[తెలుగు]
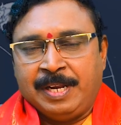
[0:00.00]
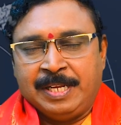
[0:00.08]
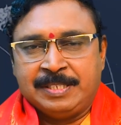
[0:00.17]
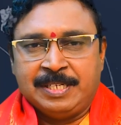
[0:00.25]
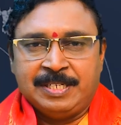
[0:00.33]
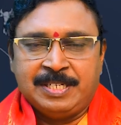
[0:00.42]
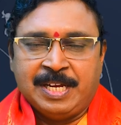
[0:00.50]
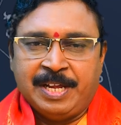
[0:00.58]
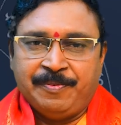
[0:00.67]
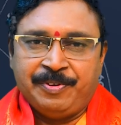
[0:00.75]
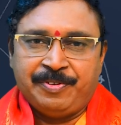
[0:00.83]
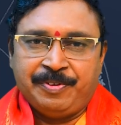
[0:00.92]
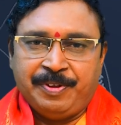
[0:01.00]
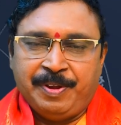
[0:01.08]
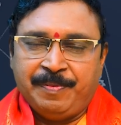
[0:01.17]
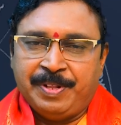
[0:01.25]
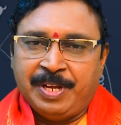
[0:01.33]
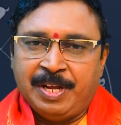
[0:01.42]
గ్రహ సంచార విషయం ఏ
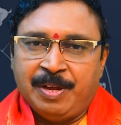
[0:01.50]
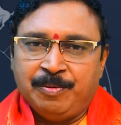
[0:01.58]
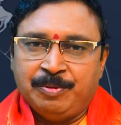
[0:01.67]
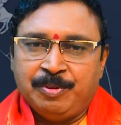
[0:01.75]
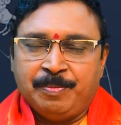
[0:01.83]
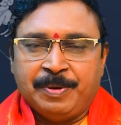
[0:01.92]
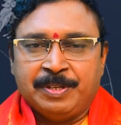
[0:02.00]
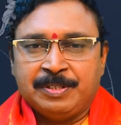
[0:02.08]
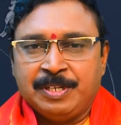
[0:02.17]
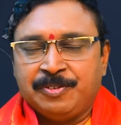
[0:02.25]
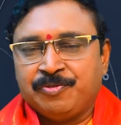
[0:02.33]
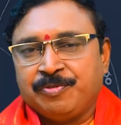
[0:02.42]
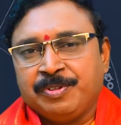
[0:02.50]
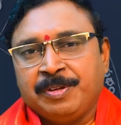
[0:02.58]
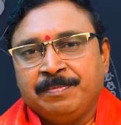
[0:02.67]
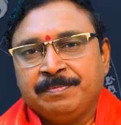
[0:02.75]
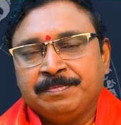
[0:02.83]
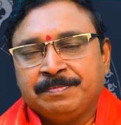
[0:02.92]
విధంగా ఉందో మనం
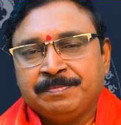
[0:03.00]
తెలుసుకుందాం